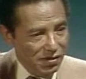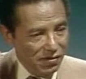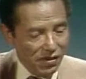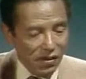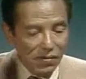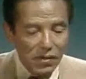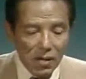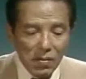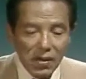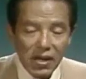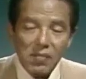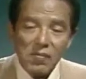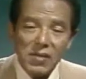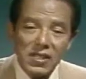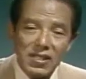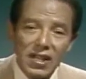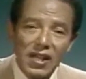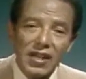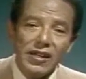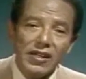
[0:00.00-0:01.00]
فما بال
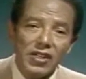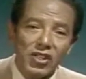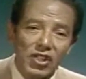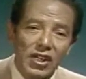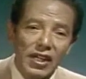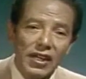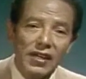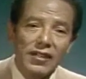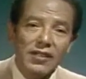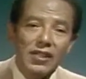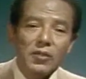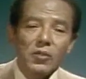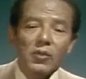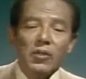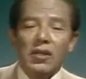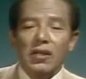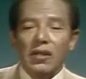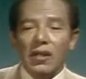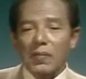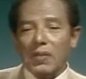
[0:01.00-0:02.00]
مسائل الشهادة
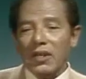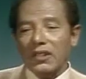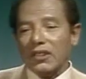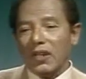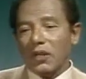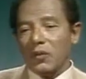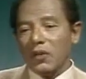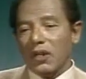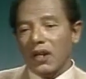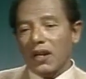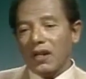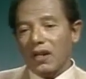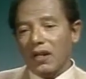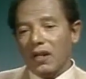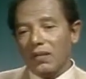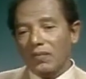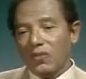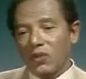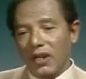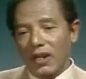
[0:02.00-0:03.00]
والمطر
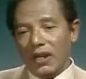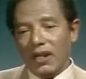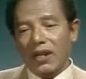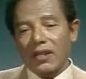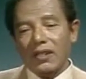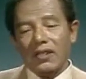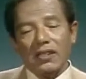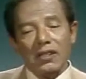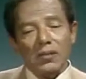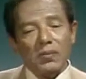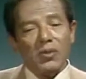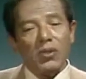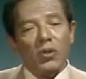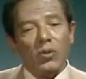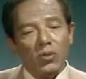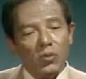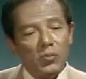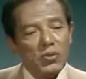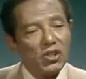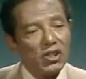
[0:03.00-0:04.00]
والأرحام والحاجات دي دي من
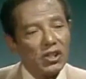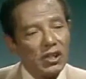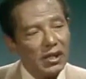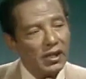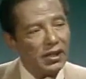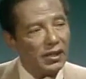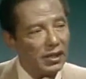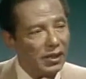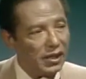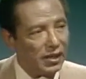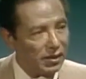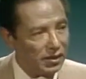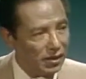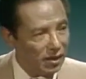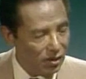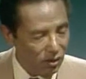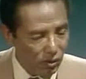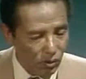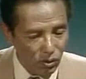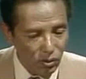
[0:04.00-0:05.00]
علوم الشهادة يعني
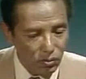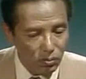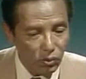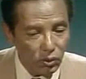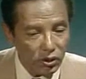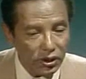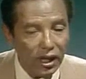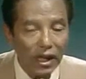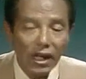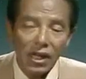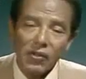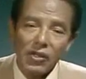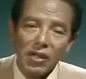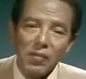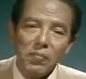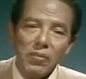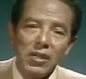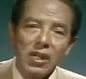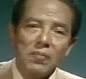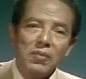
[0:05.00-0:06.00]
علوم متاحة
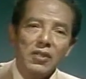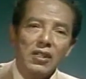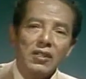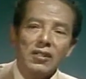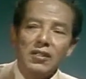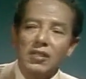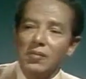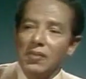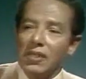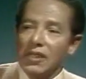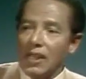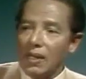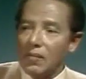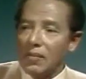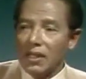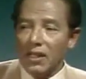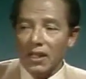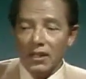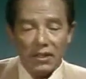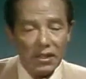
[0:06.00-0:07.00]
وربنا بيدي منها
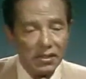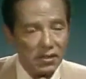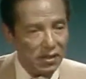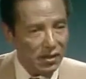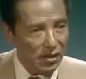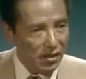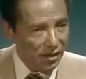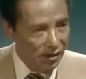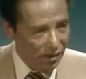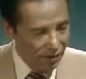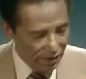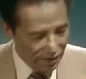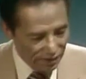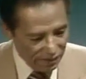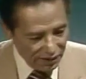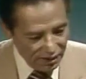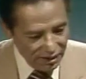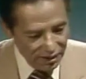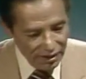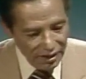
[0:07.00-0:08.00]
بقدر
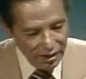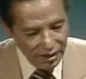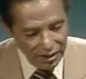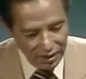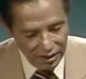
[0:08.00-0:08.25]
فدي